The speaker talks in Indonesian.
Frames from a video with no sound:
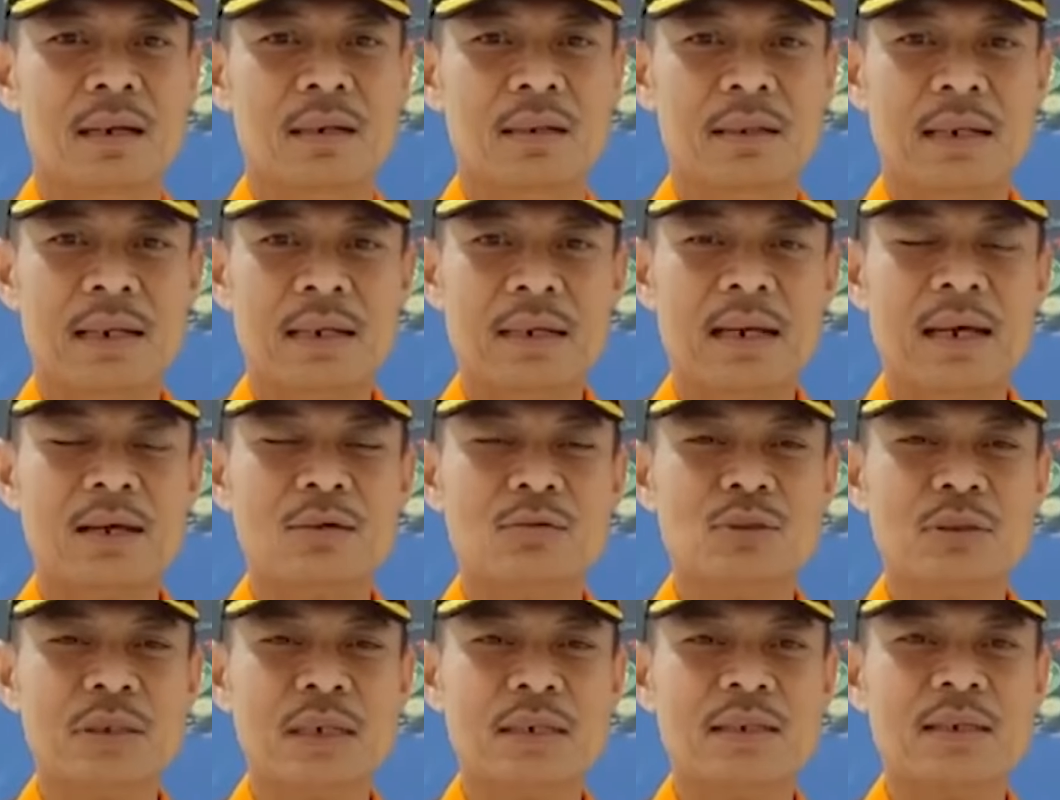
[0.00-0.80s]
dan
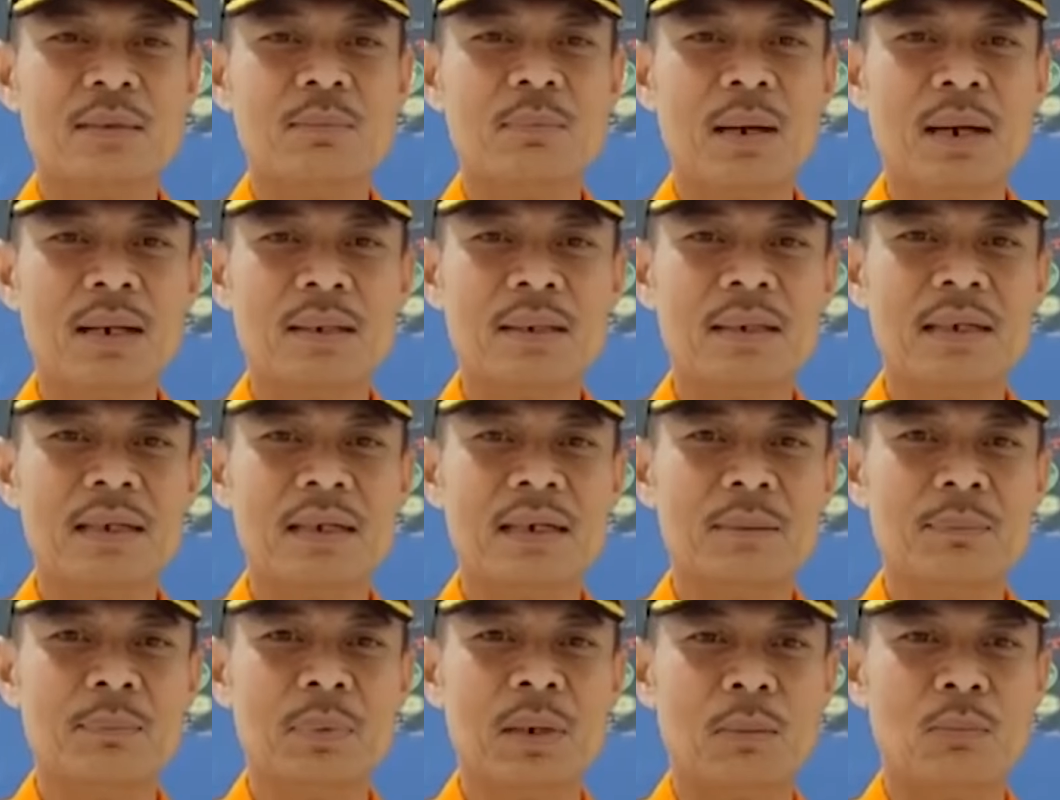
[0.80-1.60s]
harusnya tiba
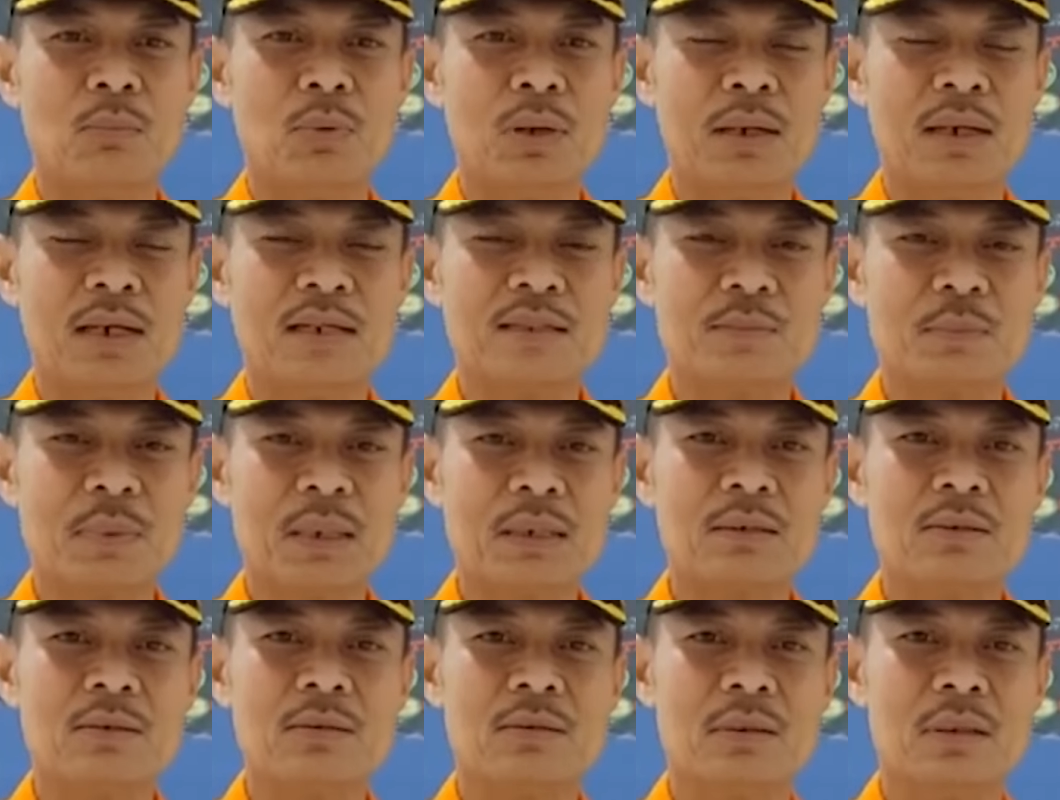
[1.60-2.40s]
di Pelabuhan
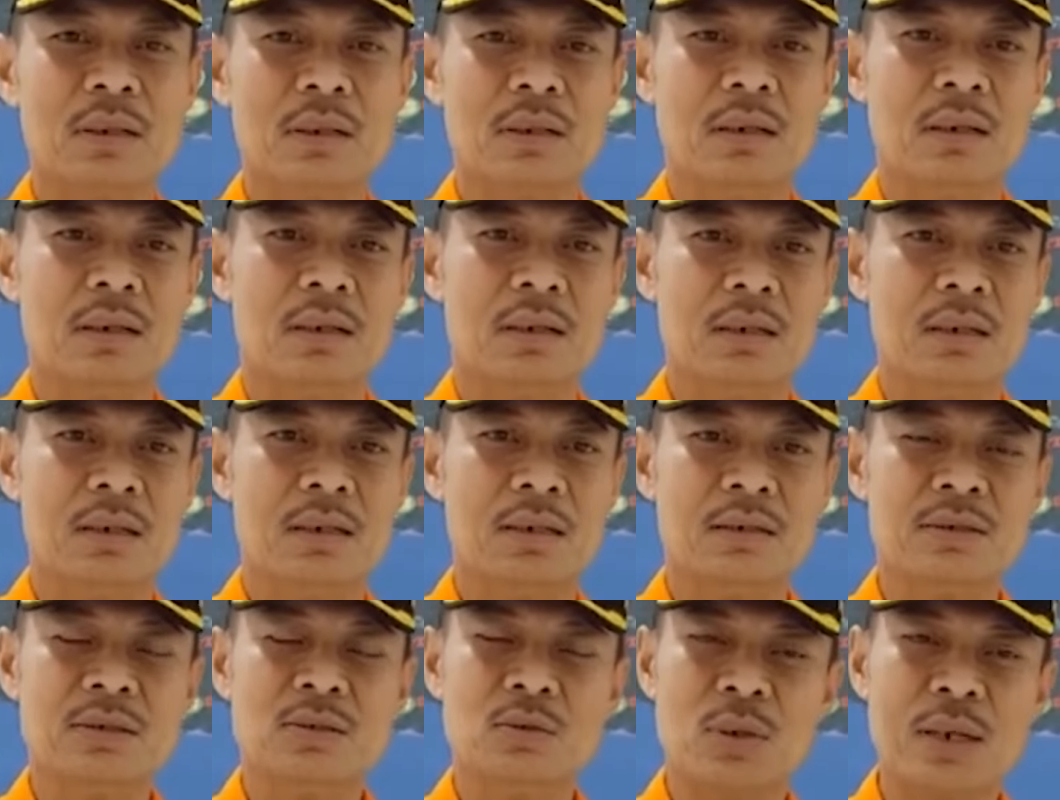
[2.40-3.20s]
Asmat eh,
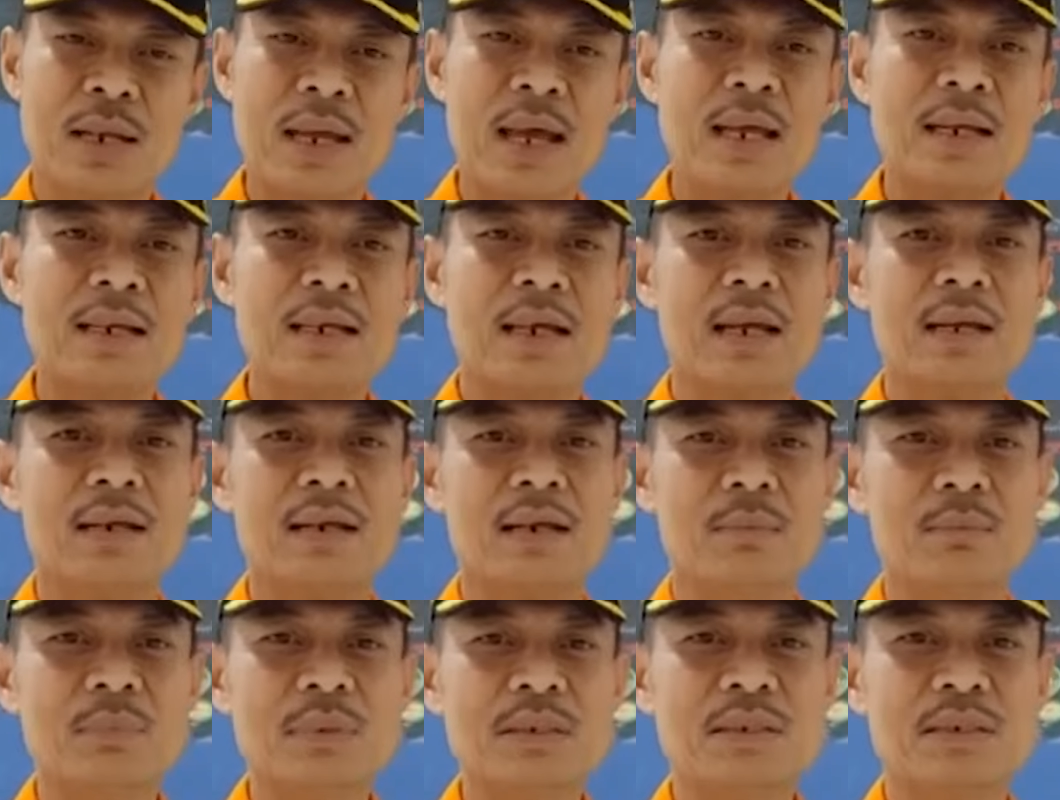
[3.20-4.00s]
sore hari hari
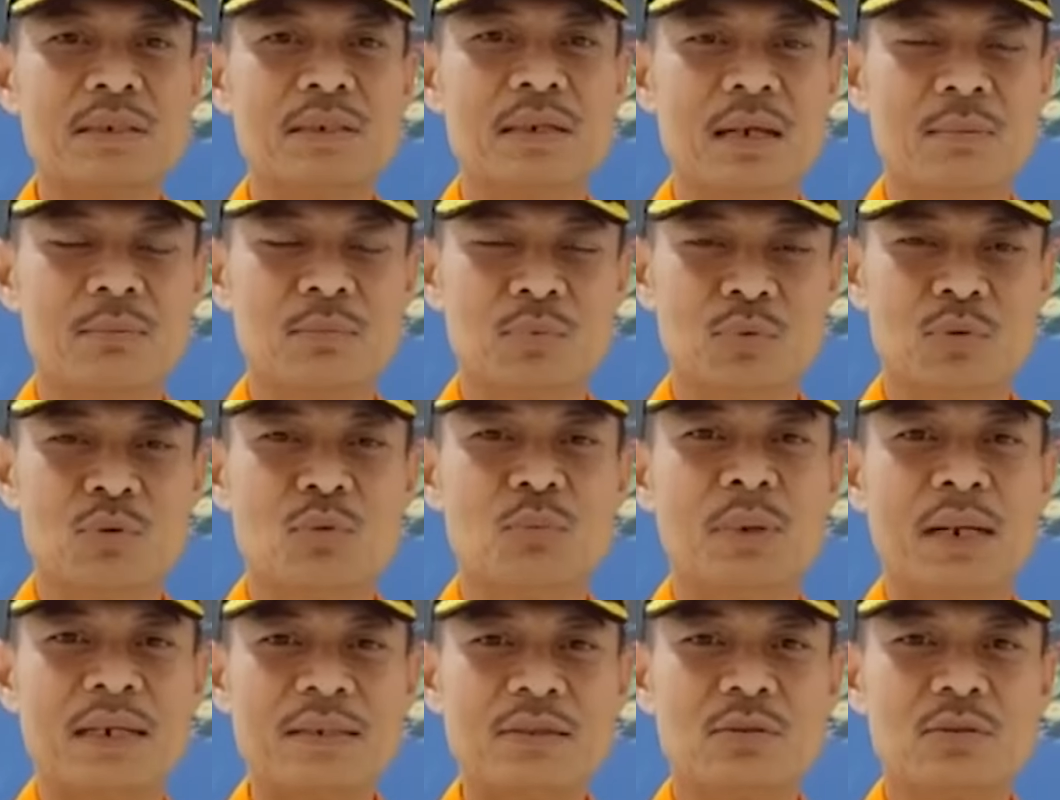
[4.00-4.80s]
Kamis jam
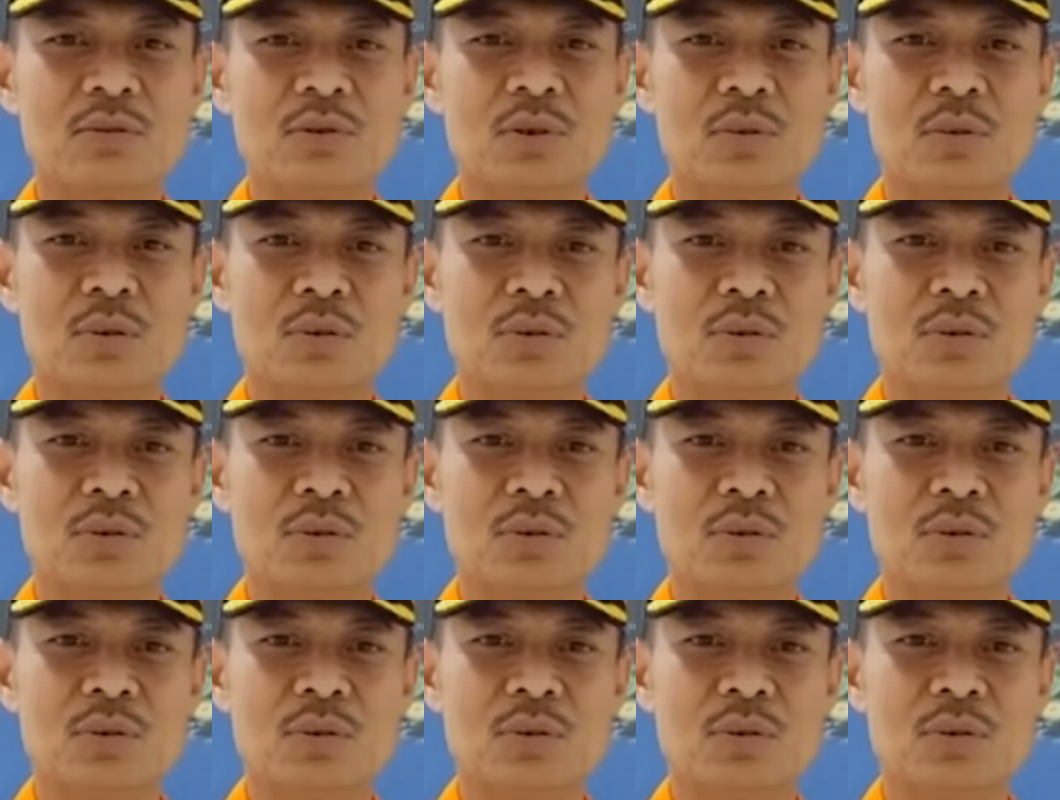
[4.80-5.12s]
17.00